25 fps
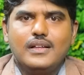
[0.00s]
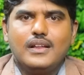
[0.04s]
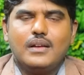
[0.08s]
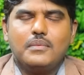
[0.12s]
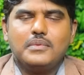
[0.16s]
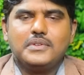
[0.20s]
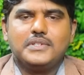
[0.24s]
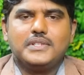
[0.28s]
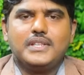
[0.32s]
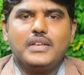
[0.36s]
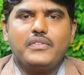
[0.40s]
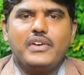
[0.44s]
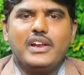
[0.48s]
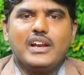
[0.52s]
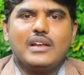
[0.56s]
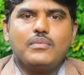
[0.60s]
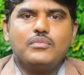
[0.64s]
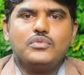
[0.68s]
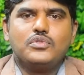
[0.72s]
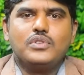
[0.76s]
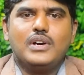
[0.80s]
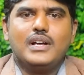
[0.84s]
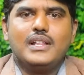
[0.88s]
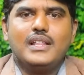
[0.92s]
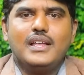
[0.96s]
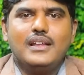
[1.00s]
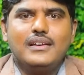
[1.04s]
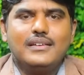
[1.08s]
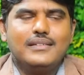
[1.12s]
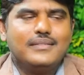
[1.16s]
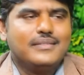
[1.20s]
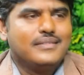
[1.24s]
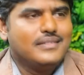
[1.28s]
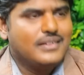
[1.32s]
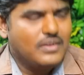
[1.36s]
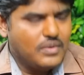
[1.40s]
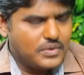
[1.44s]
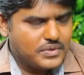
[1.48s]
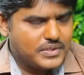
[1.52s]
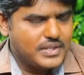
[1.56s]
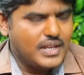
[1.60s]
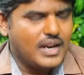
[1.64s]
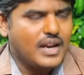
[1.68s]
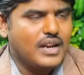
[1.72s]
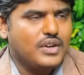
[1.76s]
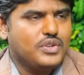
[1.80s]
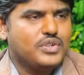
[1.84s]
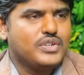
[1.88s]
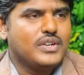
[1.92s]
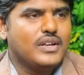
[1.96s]
నమస్తే వెల్కమ్ టు ఆదాన్ నమస్తే
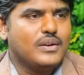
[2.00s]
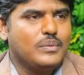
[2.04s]
రాజేష్